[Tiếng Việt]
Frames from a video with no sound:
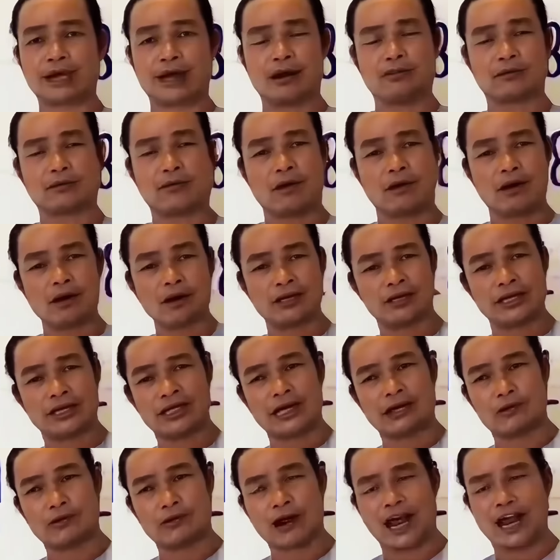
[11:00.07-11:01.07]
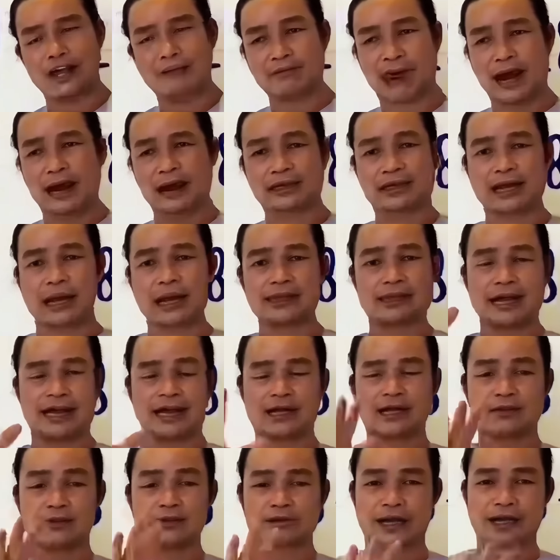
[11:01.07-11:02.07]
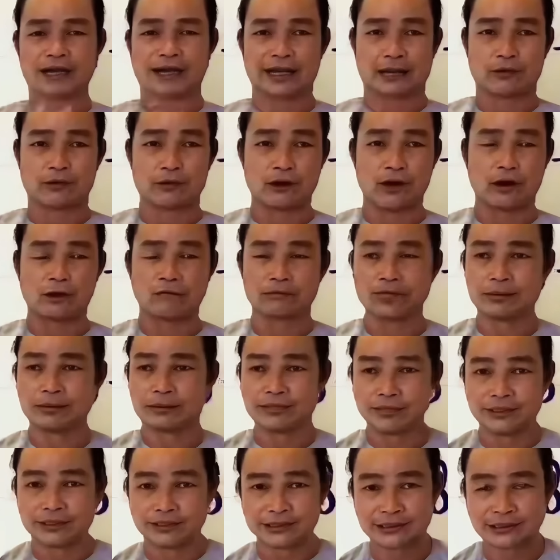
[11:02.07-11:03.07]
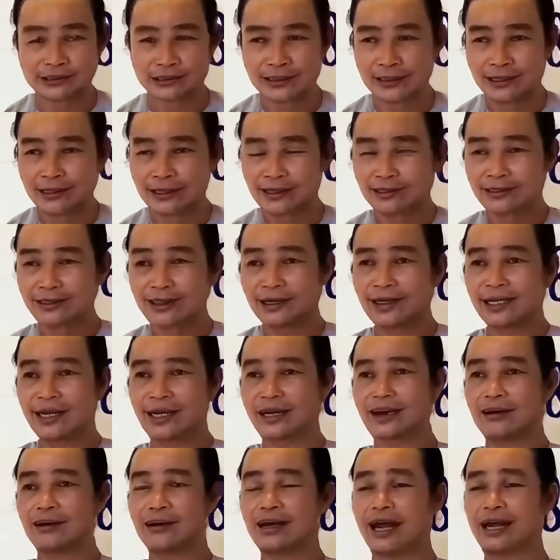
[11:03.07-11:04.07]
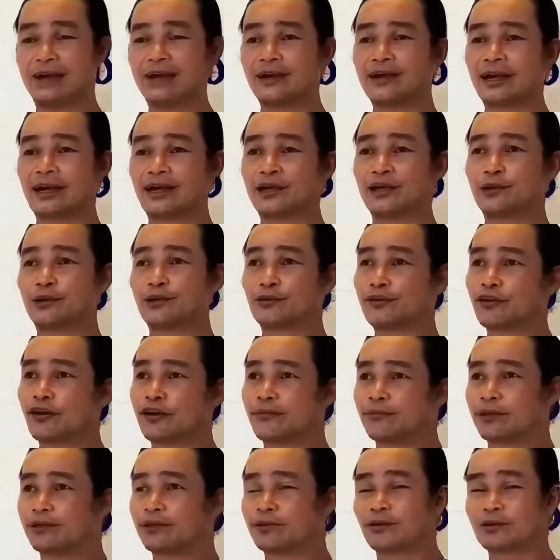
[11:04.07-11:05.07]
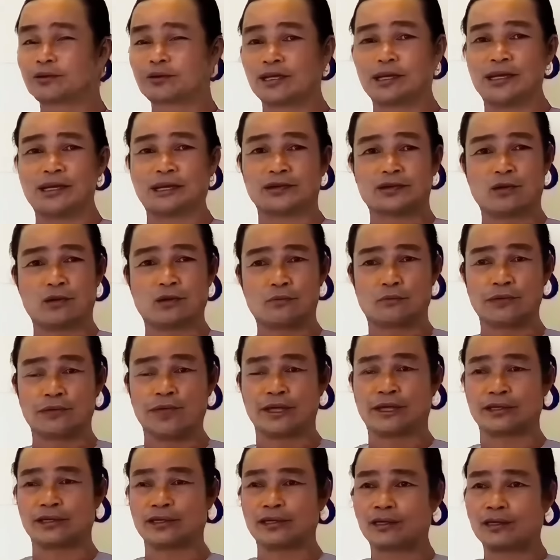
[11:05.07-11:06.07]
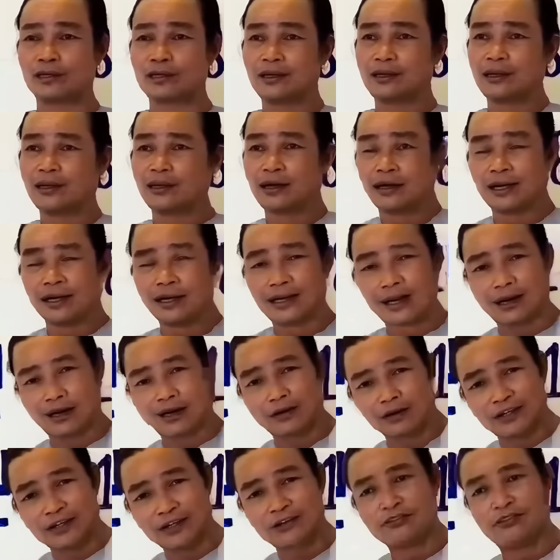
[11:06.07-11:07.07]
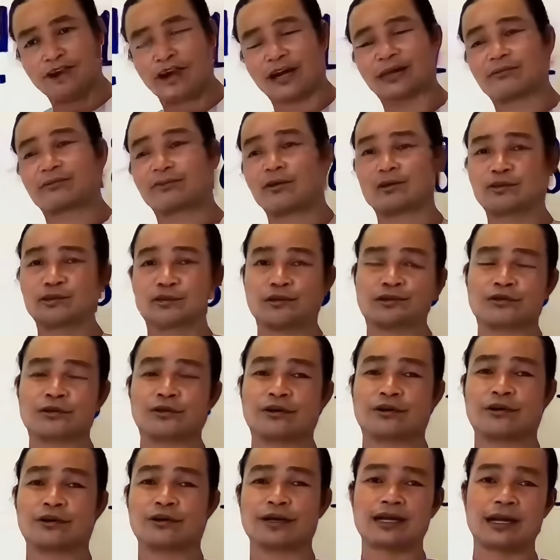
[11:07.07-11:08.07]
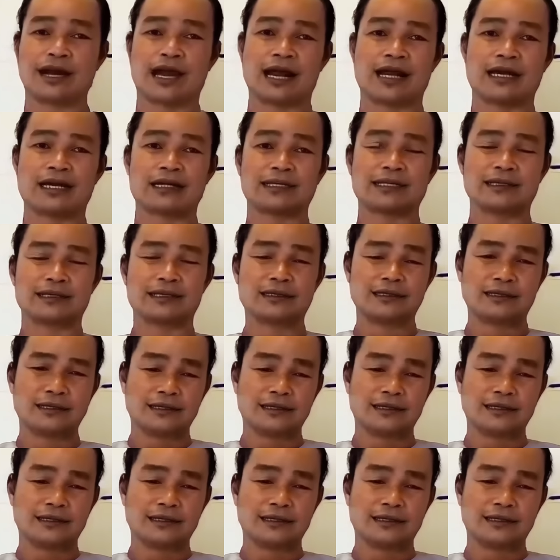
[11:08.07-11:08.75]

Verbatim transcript: nào có gì đâu hai bàn tay trắng cũng về chầu ông diêm dương thế ngài nói ngài nói là dù cho mình có tiền có quyền hay là có chức phận rốt cuộc rồi là